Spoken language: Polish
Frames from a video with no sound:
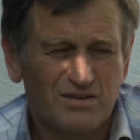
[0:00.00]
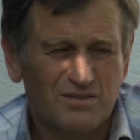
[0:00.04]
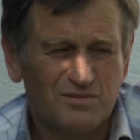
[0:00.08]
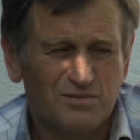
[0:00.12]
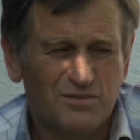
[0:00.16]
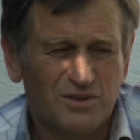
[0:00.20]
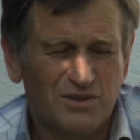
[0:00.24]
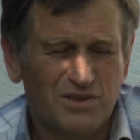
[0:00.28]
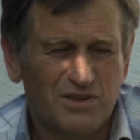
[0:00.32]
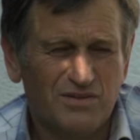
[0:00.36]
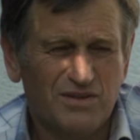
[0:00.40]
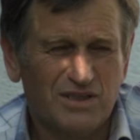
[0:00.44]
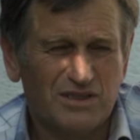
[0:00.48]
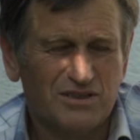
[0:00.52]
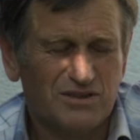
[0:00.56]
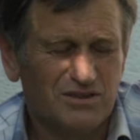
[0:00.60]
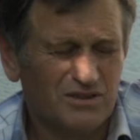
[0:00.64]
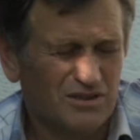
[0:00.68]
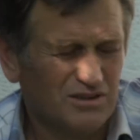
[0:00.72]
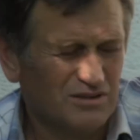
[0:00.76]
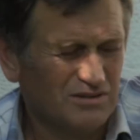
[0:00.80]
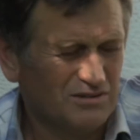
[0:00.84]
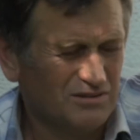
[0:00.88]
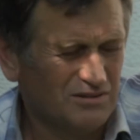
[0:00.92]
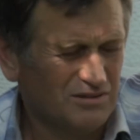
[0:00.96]
ponieważ
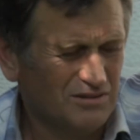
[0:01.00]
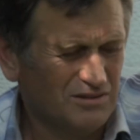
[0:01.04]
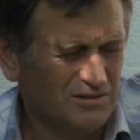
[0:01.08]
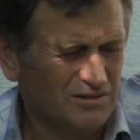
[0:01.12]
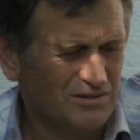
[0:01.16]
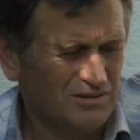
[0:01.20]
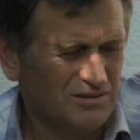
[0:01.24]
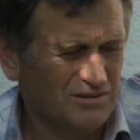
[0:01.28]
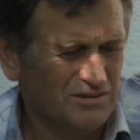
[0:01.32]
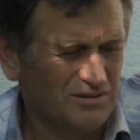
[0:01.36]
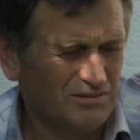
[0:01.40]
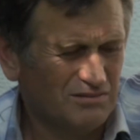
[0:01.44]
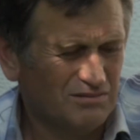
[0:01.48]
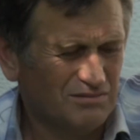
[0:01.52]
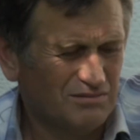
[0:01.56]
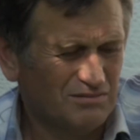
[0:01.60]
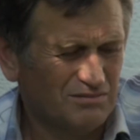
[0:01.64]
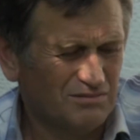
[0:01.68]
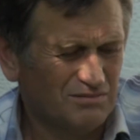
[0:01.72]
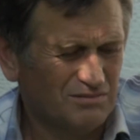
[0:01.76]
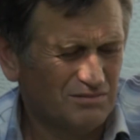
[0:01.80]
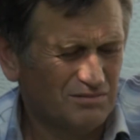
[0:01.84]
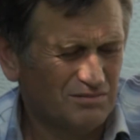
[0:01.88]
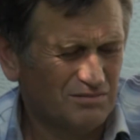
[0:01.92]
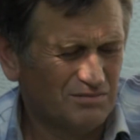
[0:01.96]
on y,
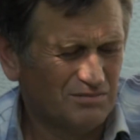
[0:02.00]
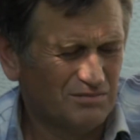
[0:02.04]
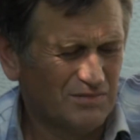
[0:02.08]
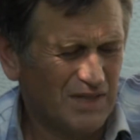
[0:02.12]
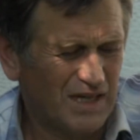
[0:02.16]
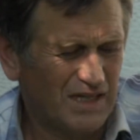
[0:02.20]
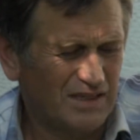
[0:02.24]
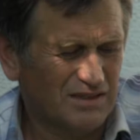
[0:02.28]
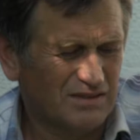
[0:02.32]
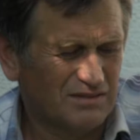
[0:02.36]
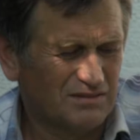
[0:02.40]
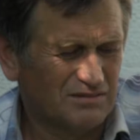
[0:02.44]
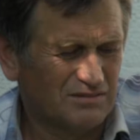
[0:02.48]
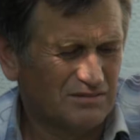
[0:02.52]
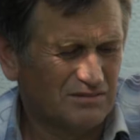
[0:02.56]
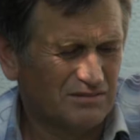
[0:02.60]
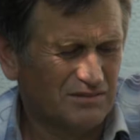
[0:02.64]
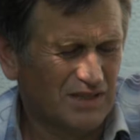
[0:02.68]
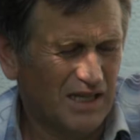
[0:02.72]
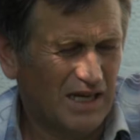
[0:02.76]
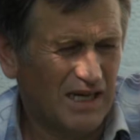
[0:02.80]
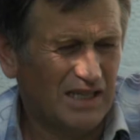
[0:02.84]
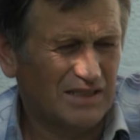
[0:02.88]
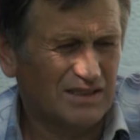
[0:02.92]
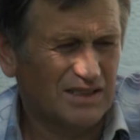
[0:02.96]
ma
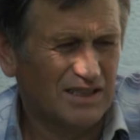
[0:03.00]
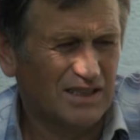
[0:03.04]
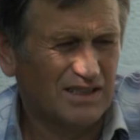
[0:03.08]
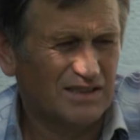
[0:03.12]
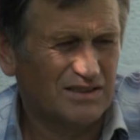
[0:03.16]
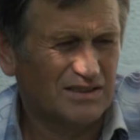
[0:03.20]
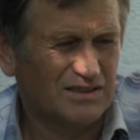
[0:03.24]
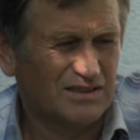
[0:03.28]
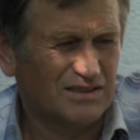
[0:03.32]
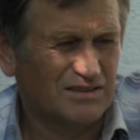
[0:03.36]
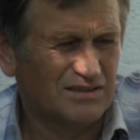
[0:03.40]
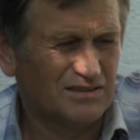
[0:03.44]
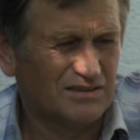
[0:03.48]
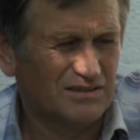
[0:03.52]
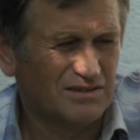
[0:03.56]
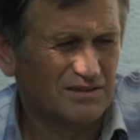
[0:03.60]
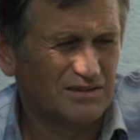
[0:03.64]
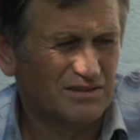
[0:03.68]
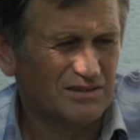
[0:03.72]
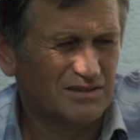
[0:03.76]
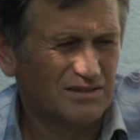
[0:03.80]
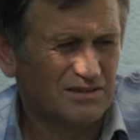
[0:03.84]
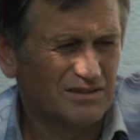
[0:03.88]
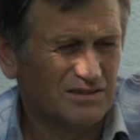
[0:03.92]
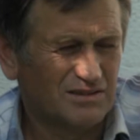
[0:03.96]
atest
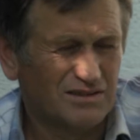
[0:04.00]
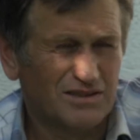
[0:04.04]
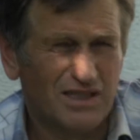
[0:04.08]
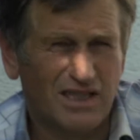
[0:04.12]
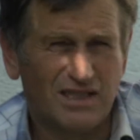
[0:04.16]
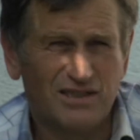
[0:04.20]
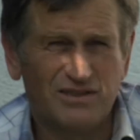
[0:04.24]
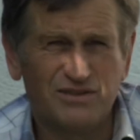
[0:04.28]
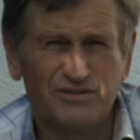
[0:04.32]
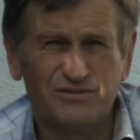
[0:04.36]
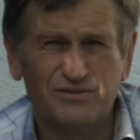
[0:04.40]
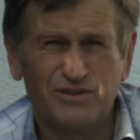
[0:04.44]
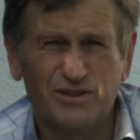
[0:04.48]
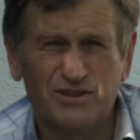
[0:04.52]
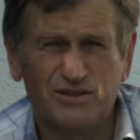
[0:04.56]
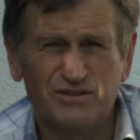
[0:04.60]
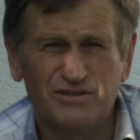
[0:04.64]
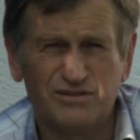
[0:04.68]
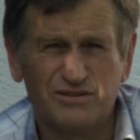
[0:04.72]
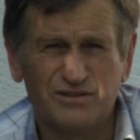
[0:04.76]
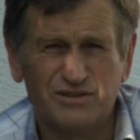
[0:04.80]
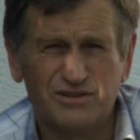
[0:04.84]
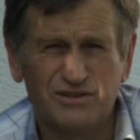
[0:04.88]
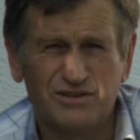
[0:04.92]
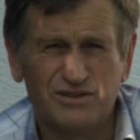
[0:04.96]
na
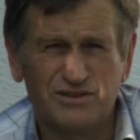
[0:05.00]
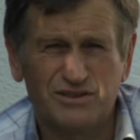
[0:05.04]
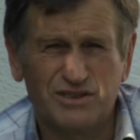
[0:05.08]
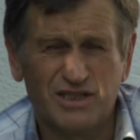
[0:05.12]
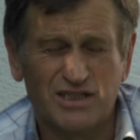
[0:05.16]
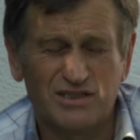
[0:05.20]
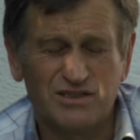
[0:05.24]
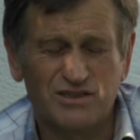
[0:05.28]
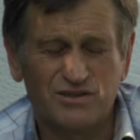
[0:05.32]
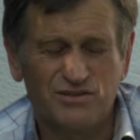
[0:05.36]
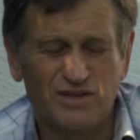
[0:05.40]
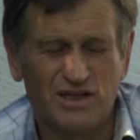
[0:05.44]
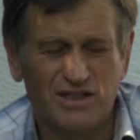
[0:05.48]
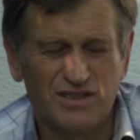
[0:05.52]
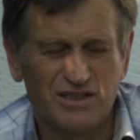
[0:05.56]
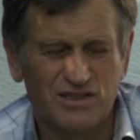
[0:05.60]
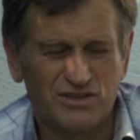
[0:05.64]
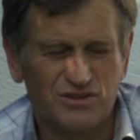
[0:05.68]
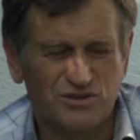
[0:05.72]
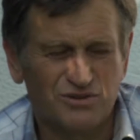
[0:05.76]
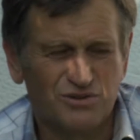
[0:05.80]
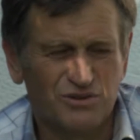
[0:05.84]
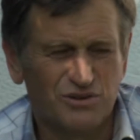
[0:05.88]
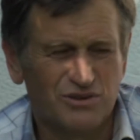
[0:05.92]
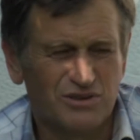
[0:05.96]
y, szacowanie
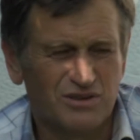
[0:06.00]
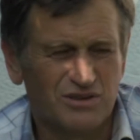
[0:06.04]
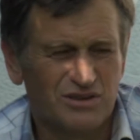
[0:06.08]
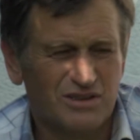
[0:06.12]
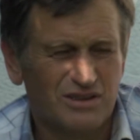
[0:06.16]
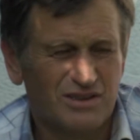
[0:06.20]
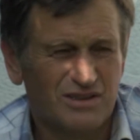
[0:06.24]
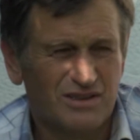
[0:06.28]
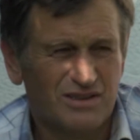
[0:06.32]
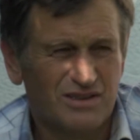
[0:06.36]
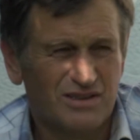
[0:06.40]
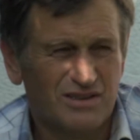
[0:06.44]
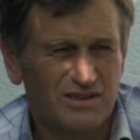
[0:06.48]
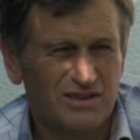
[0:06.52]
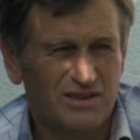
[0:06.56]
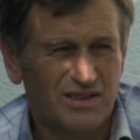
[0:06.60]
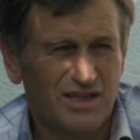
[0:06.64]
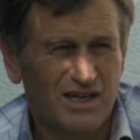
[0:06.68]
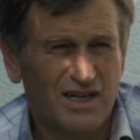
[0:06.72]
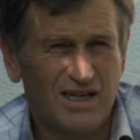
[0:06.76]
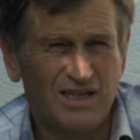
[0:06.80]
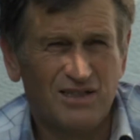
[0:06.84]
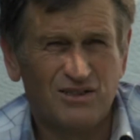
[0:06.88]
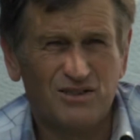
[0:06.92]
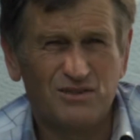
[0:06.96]
szkód,
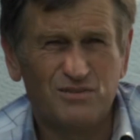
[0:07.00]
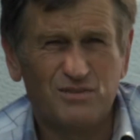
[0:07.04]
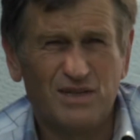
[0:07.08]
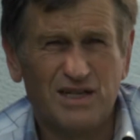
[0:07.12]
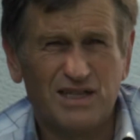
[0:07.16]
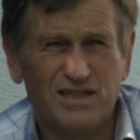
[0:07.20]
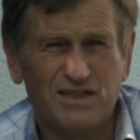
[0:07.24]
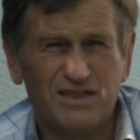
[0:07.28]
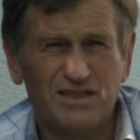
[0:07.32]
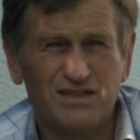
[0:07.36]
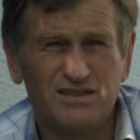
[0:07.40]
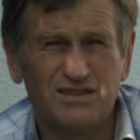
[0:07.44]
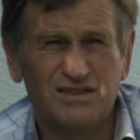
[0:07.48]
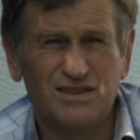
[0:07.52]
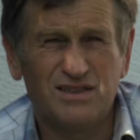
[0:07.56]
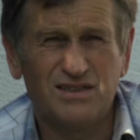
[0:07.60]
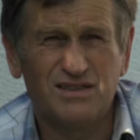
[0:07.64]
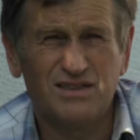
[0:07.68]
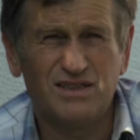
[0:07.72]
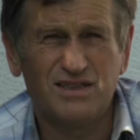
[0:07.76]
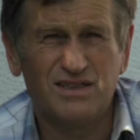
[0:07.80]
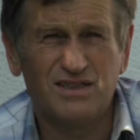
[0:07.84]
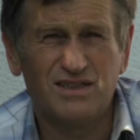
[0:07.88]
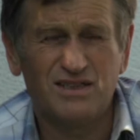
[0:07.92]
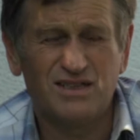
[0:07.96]
ale on ma jakieś
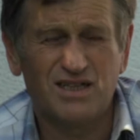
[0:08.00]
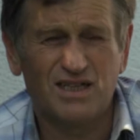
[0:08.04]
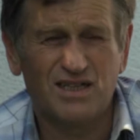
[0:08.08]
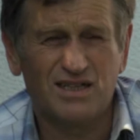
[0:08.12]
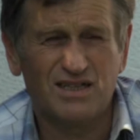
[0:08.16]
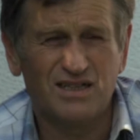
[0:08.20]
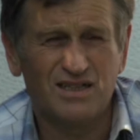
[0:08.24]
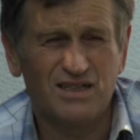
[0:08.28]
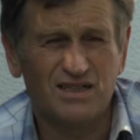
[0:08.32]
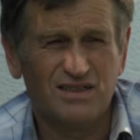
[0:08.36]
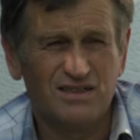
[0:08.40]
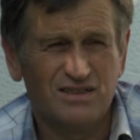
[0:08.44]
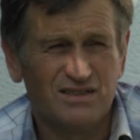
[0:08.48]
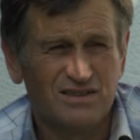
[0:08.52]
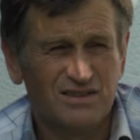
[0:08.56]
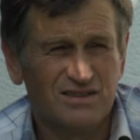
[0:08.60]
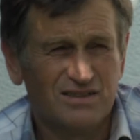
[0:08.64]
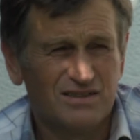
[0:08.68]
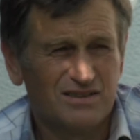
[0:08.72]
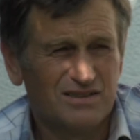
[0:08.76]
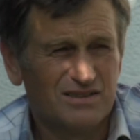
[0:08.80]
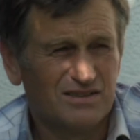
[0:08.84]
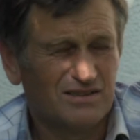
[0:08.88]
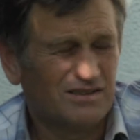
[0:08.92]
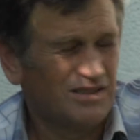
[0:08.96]
cenniki takie
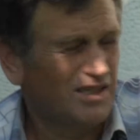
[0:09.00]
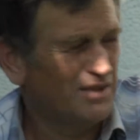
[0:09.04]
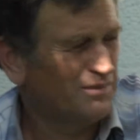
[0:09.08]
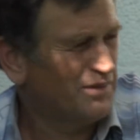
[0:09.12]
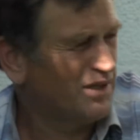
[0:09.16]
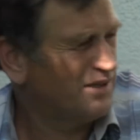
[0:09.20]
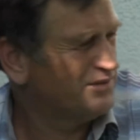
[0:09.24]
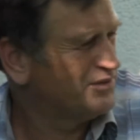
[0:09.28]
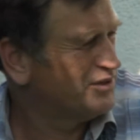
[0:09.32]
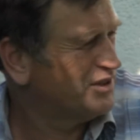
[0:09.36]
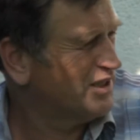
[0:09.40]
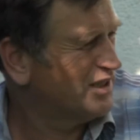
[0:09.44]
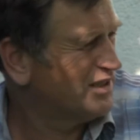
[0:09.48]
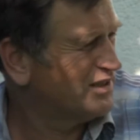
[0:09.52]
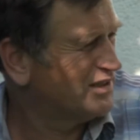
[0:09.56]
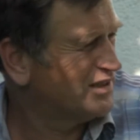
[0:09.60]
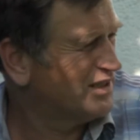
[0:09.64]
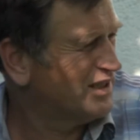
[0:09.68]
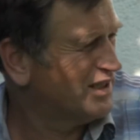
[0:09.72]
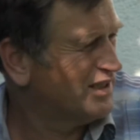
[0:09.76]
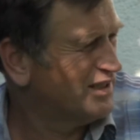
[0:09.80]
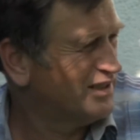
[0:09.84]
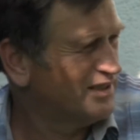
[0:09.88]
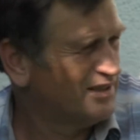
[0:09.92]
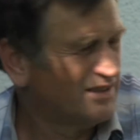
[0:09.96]
z nieba
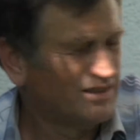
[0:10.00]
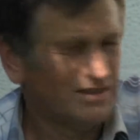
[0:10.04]
wzięte.